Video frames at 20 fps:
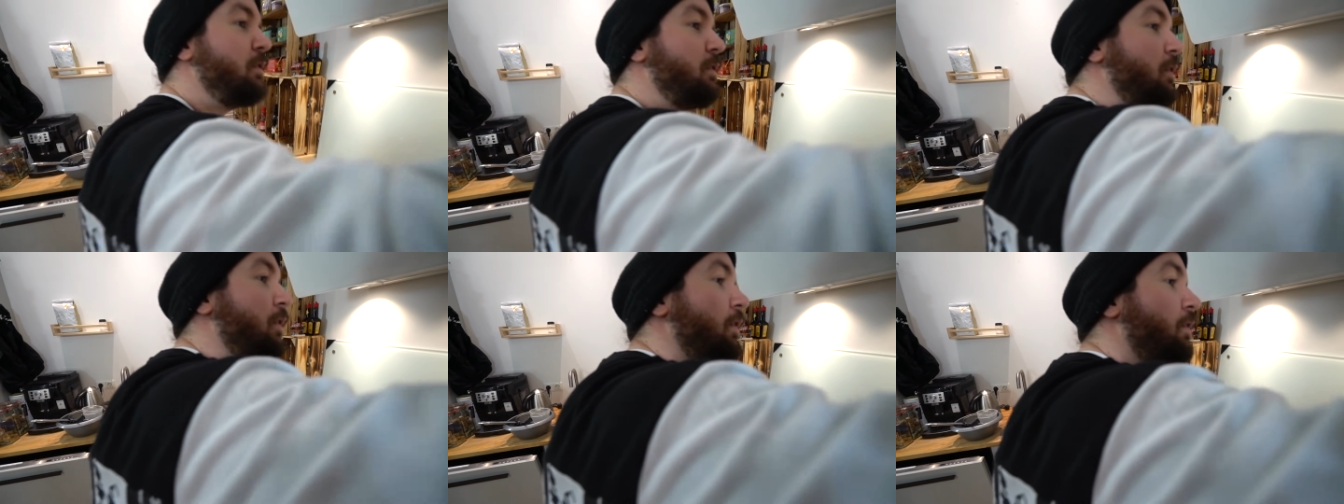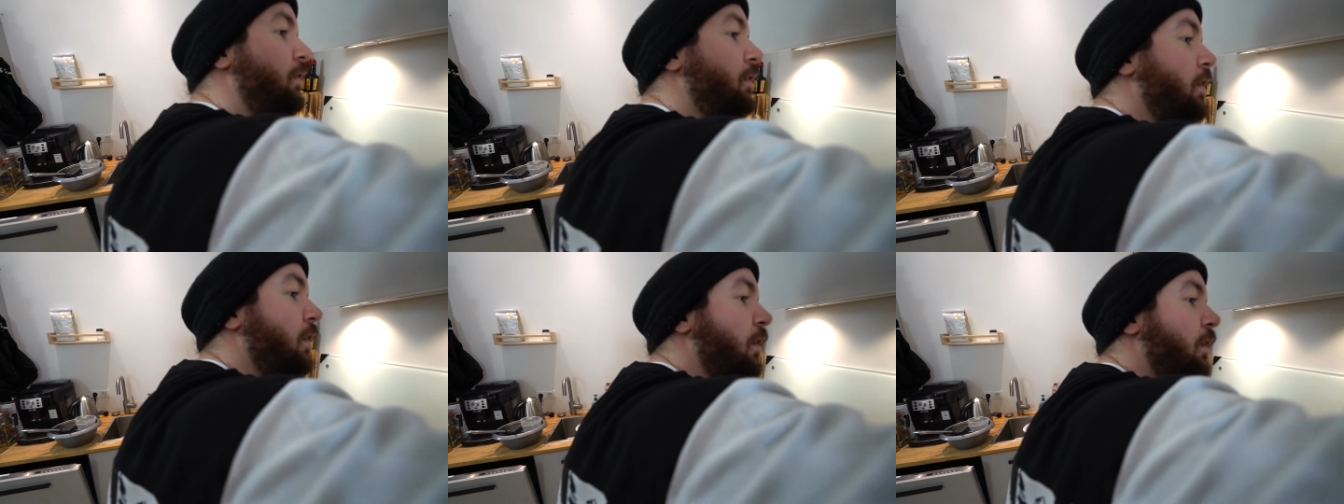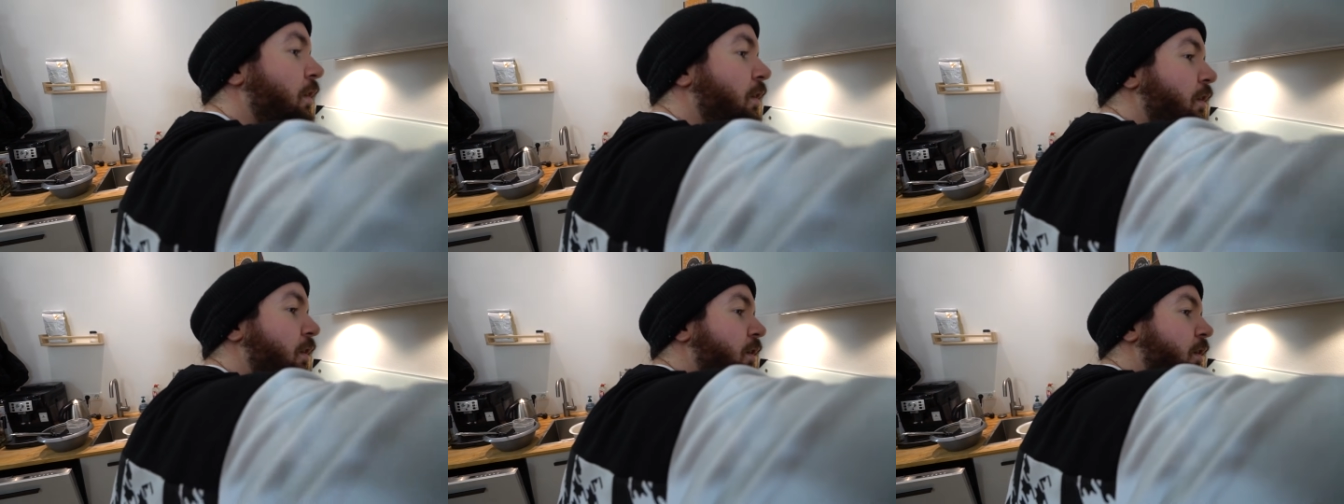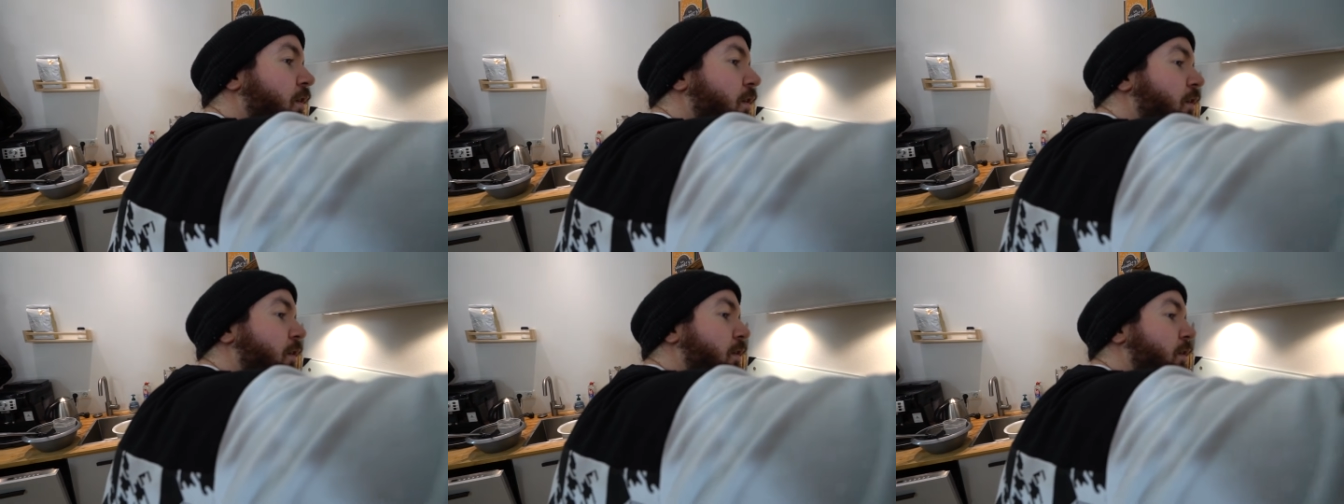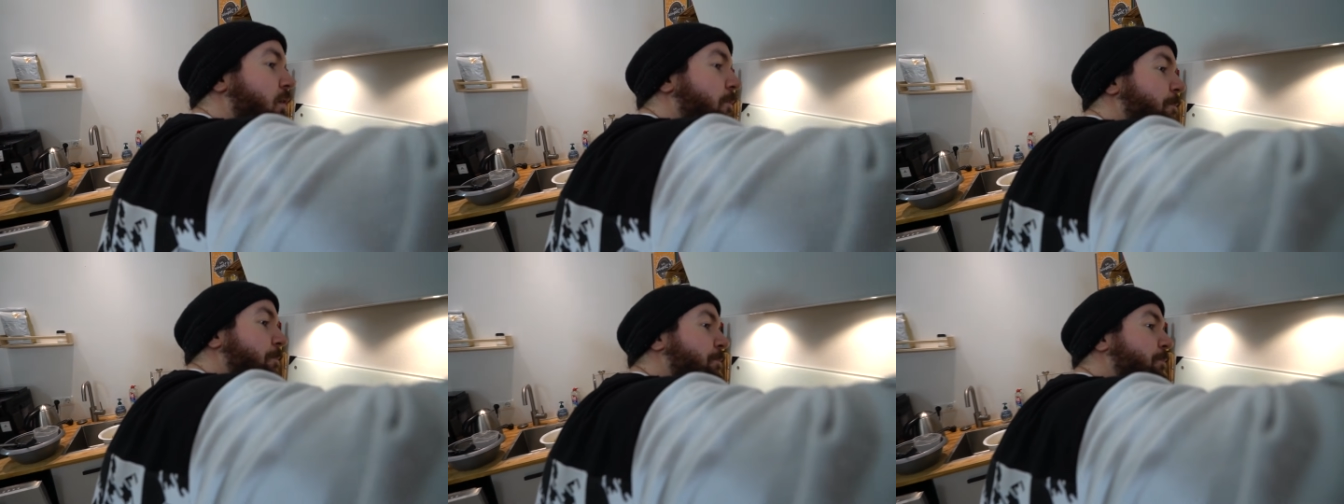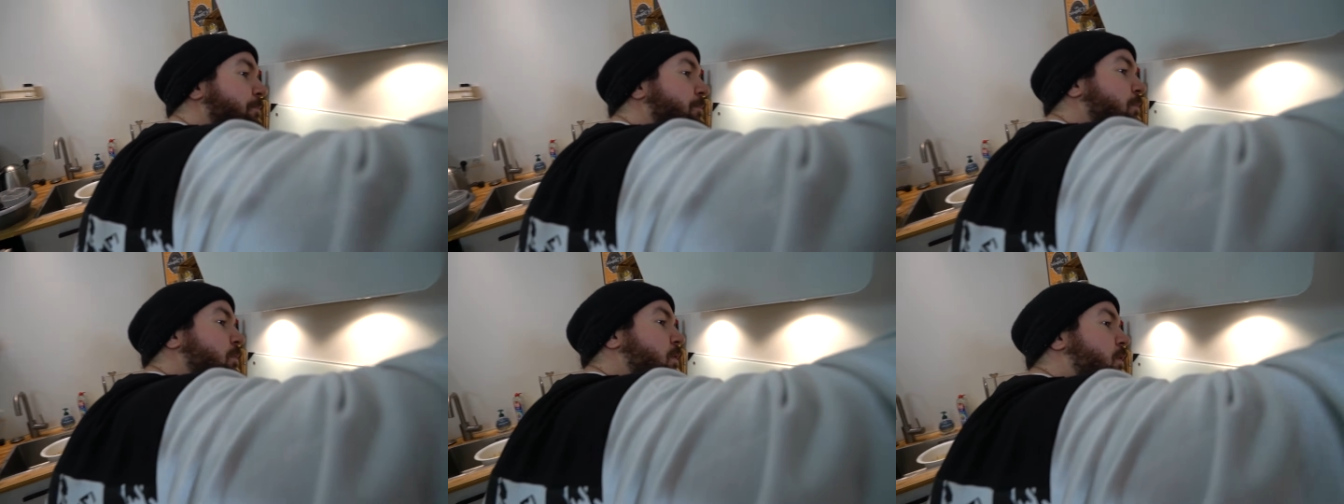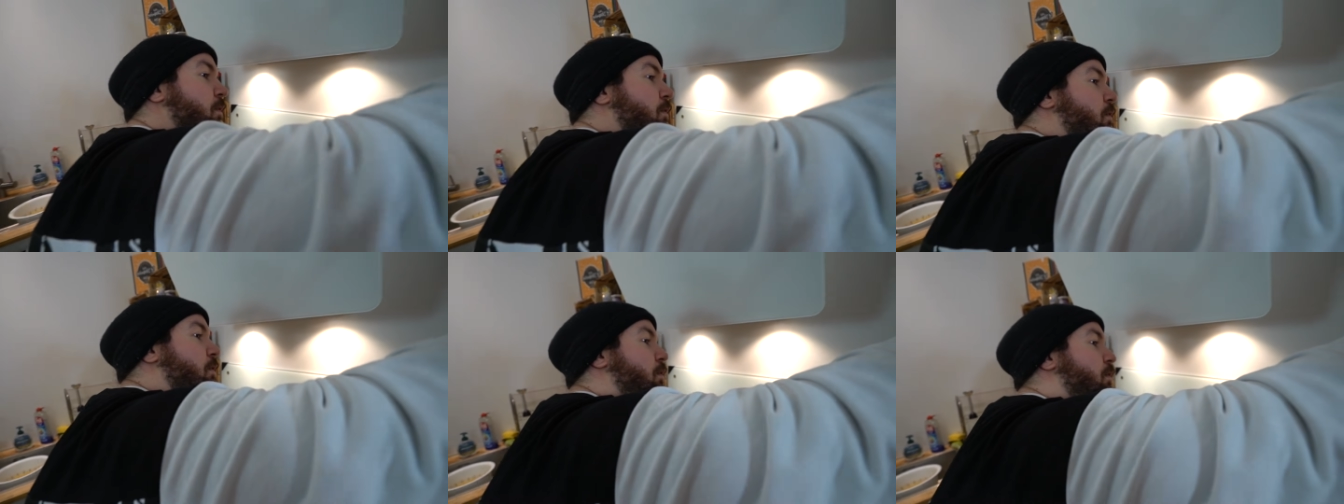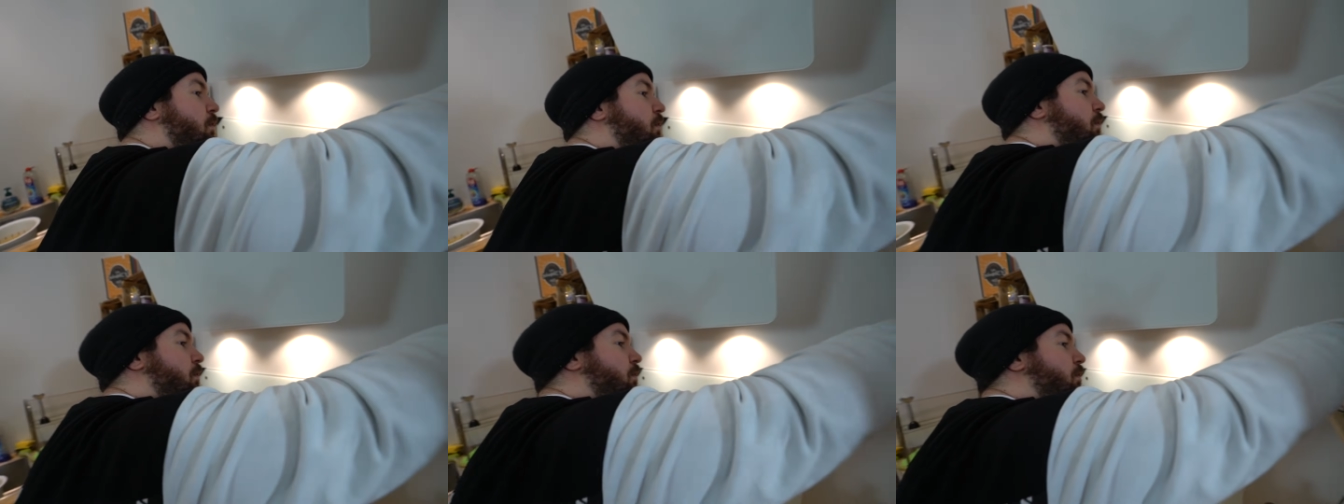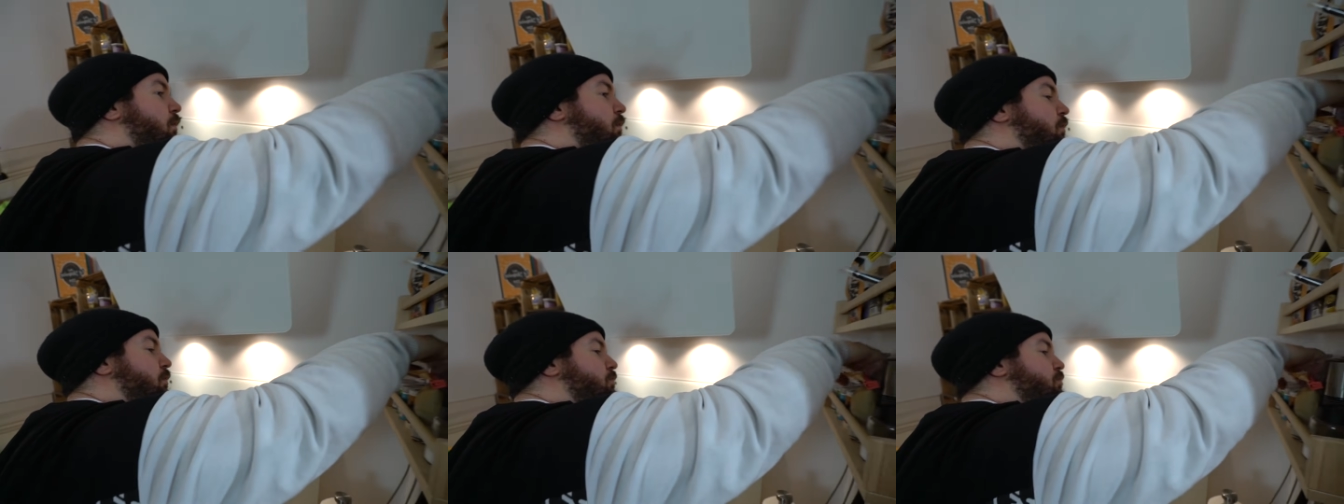mit drin. Ähm, äh,